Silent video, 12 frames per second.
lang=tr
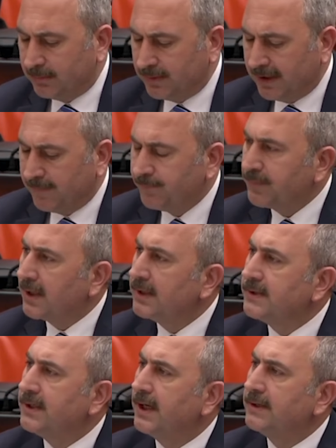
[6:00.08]
adamı ve
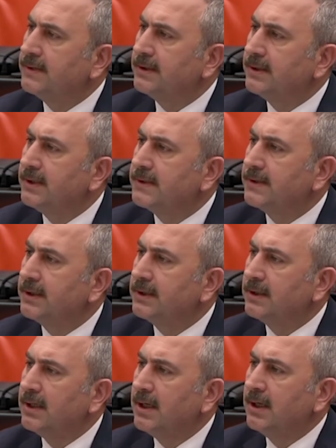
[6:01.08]
siyaset
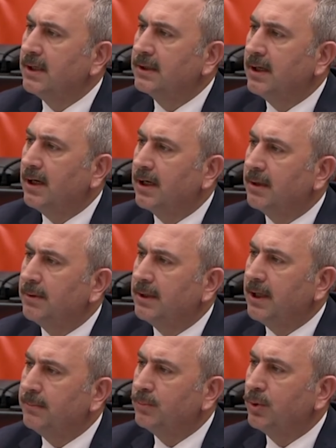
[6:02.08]
insanı
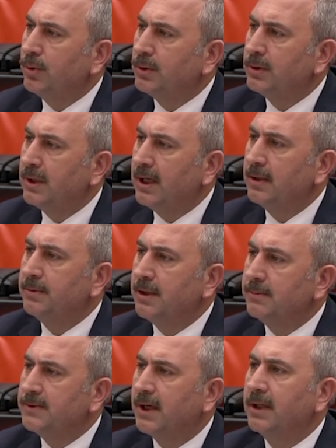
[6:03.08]
Kahraman Emmoğlu
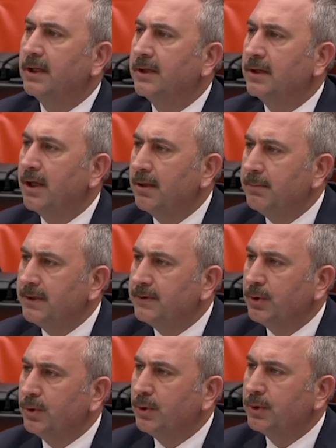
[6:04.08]
ağabeyimize Allah'tan
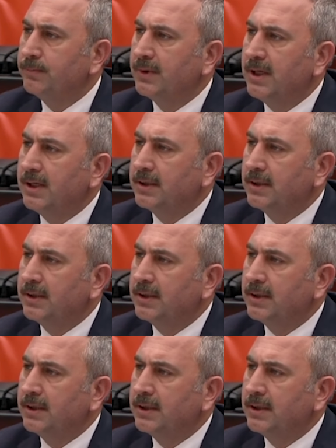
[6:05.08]
rahmet diliyorum.